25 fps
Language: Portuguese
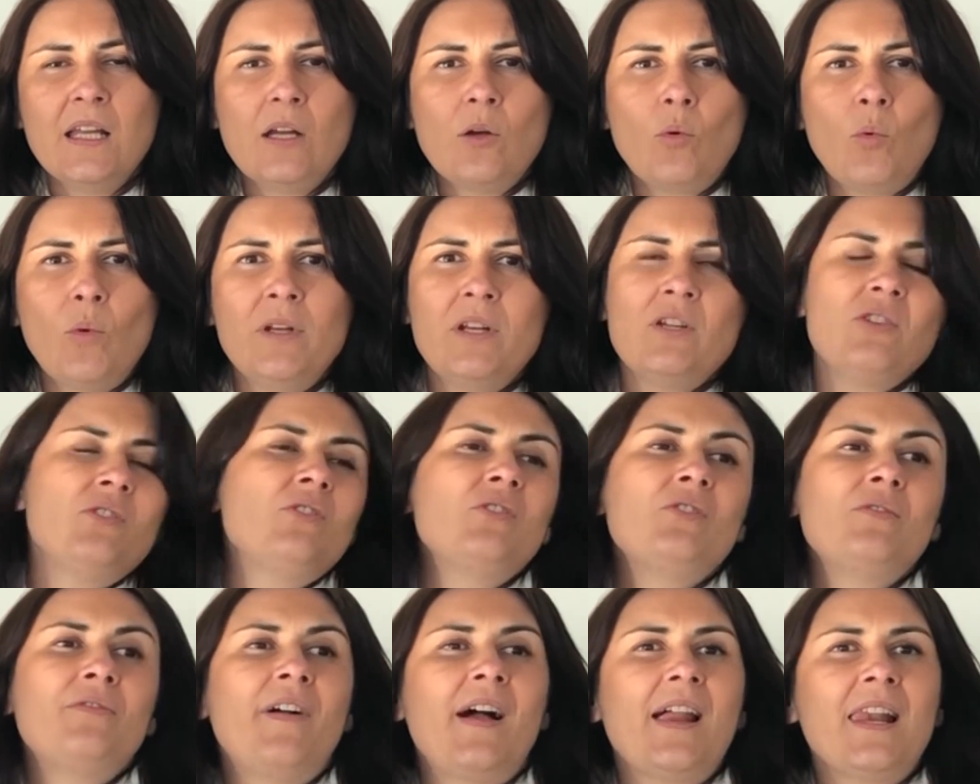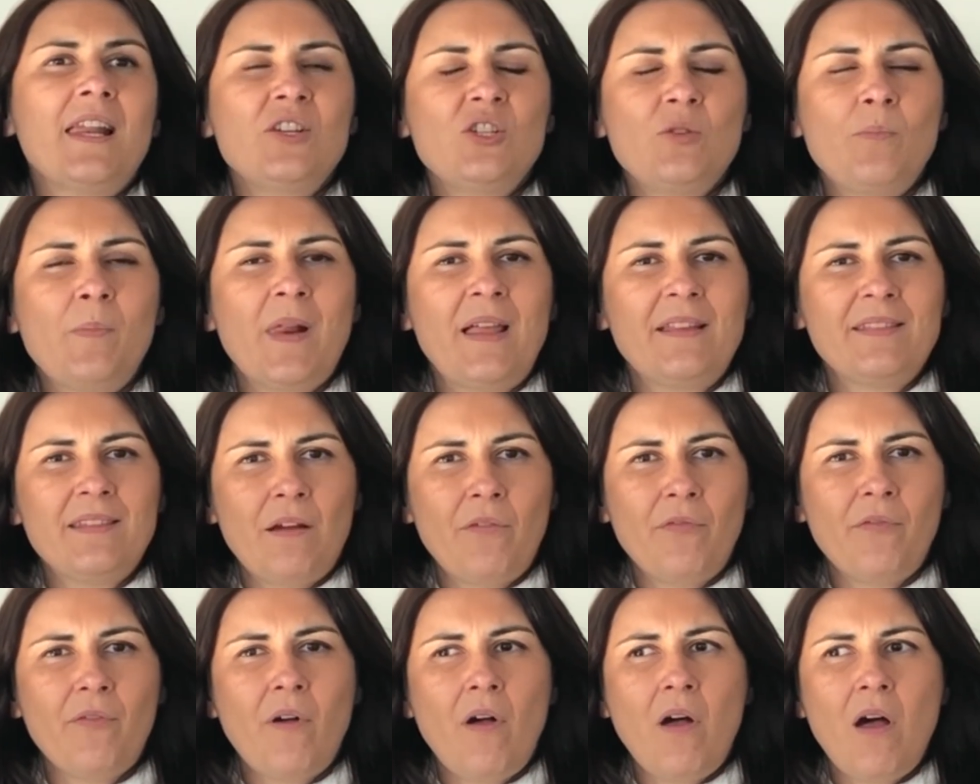Quando a gente fala de
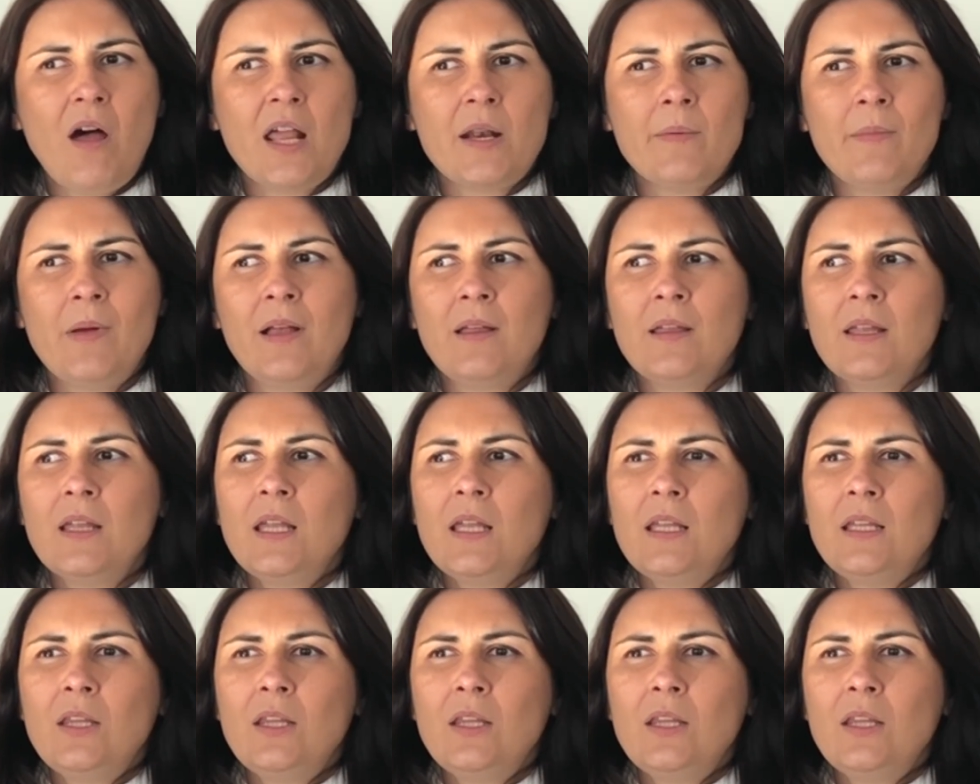plataforma,